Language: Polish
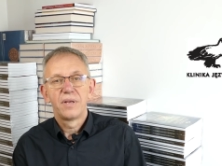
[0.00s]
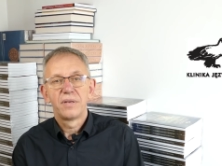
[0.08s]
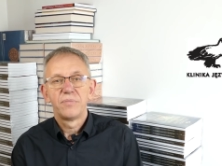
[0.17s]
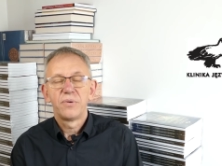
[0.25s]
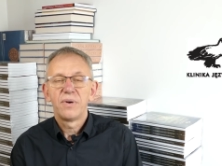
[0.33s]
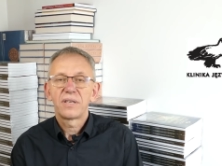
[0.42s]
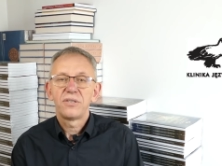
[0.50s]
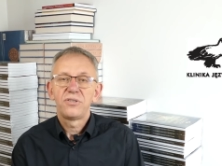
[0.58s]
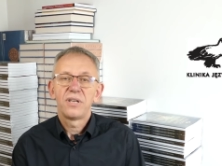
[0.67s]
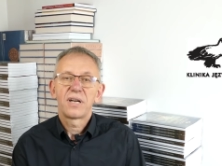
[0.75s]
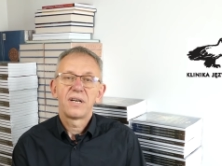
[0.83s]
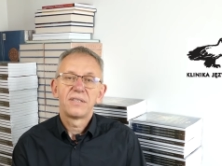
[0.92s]
była
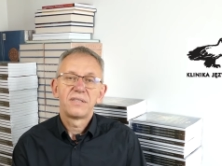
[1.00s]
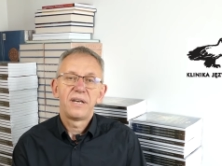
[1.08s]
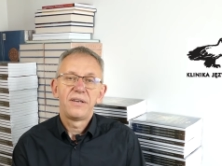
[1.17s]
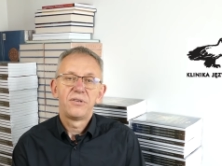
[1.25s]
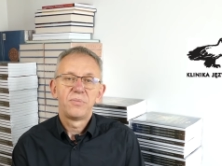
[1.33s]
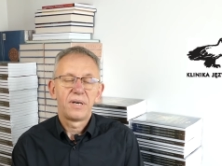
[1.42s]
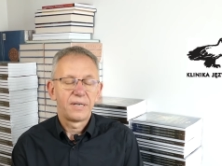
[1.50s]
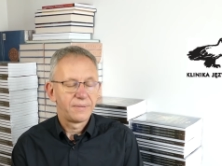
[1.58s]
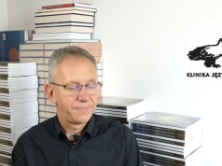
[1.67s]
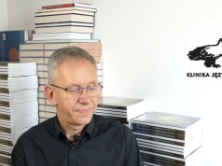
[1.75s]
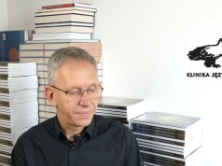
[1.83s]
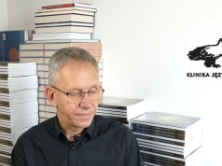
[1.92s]
jakaś taka
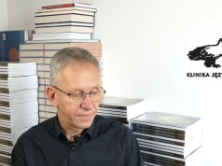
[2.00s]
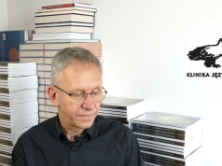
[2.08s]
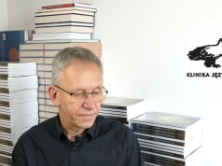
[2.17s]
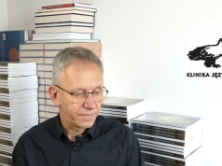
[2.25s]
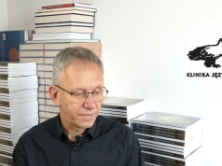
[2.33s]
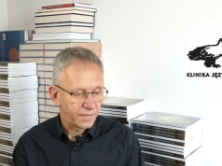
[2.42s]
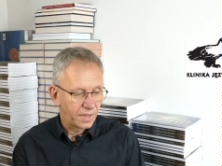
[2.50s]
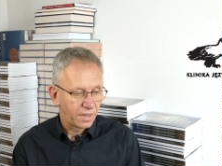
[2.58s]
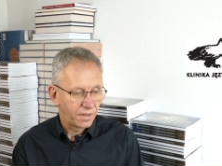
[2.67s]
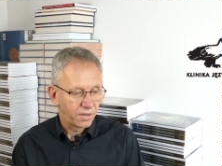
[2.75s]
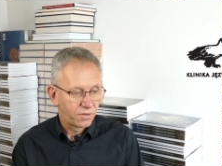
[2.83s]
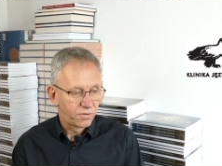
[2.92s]
znajoma,
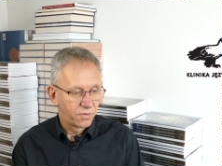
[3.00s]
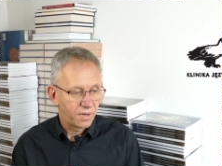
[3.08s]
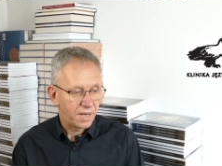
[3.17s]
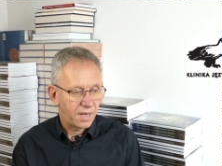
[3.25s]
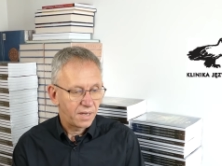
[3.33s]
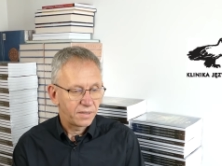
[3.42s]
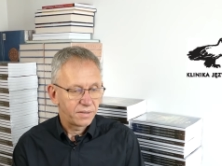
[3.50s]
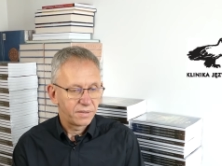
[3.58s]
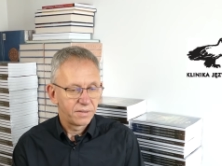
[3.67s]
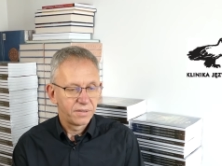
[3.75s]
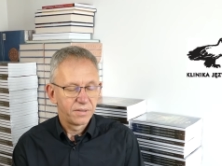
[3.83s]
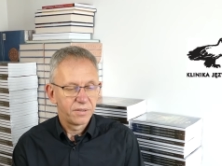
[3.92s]
która
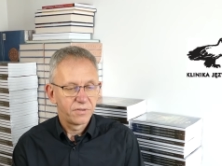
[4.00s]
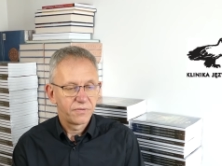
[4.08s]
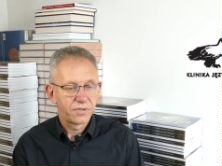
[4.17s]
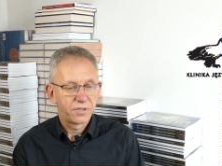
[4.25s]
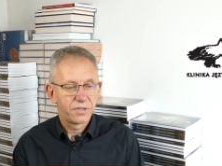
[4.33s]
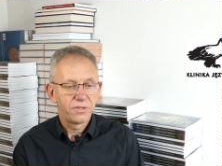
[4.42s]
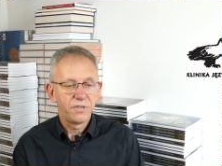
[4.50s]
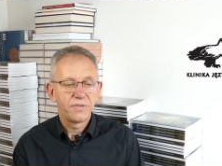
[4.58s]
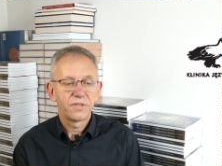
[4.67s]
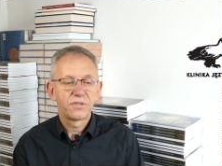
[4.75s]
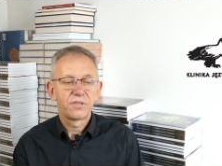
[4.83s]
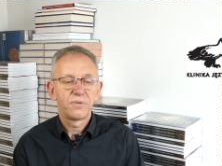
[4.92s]
y,
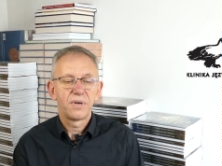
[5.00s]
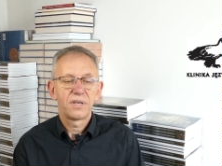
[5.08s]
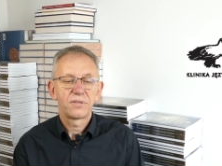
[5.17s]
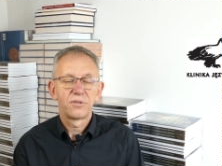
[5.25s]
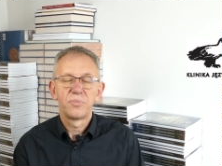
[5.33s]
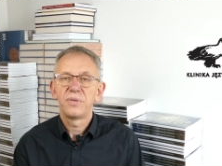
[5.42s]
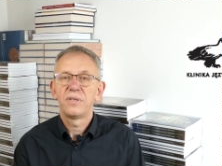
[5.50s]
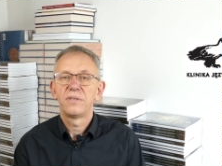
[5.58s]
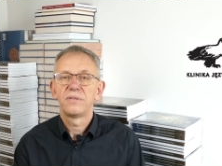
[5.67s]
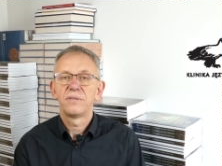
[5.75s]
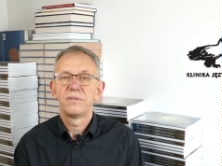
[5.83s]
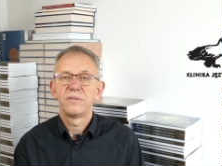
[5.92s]
szczęśliwie żyła sobie
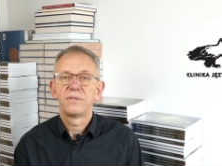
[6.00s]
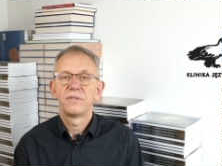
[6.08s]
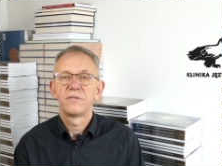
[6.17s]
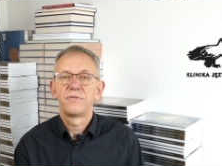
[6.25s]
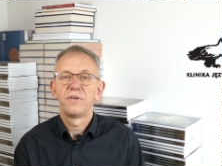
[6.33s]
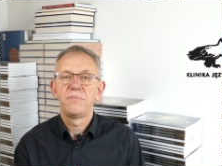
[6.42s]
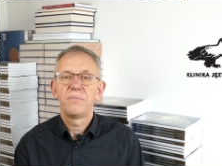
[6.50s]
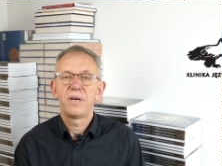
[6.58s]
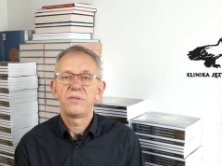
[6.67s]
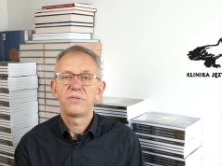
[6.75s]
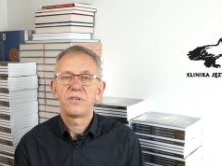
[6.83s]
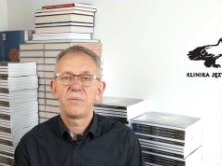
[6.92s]
ze swoim
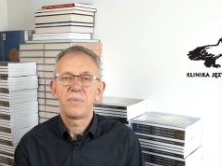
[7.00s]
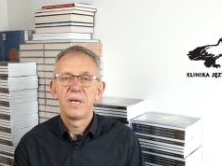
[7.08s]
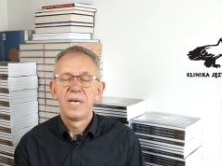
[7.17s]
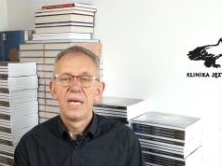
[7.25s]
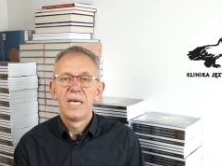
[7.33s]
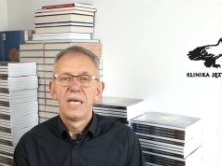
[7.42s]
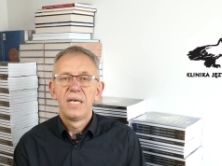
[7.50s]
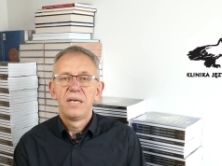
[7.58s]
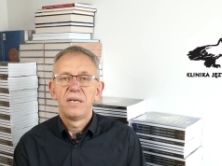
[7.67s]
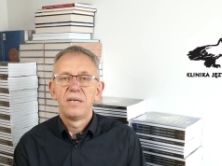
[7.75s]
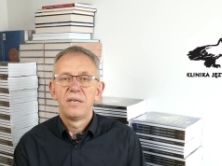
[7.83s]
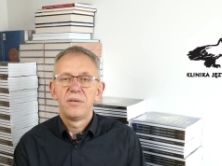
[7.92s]
mężem.
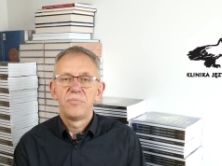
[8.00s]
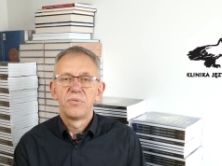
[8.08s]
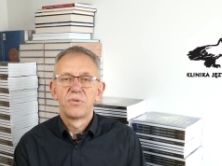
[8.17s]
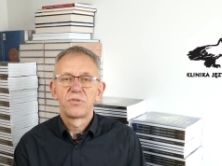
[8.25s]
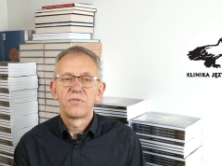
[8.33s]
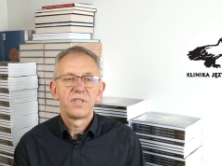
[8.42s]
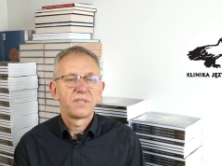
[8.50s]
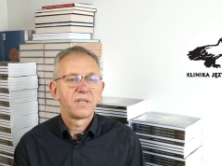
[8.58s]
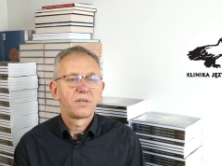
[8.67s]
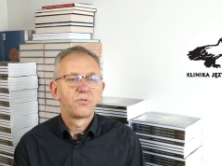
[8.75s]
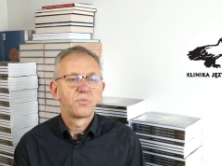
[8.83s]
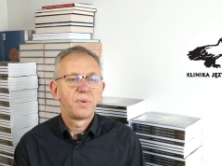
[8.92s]
E, było to w
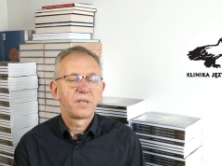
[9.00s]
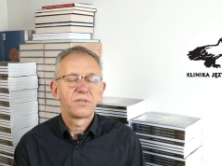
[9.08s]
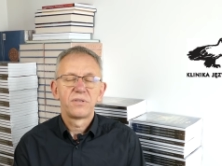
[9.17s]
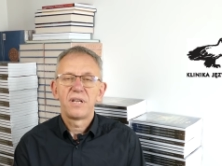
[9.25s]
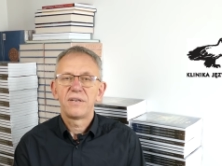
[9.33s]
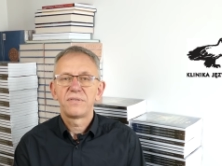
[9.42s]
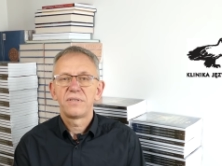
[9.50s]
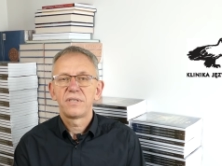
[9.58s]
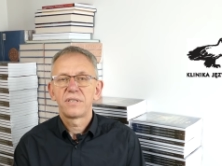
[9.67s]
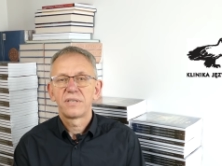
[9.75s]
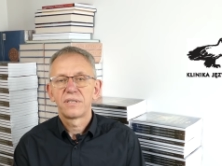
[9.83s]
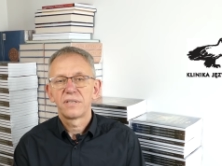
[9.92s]
czasach już bardzo
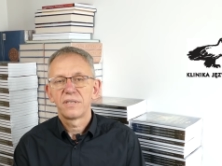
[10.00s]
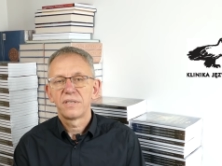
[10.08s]
dawnych e,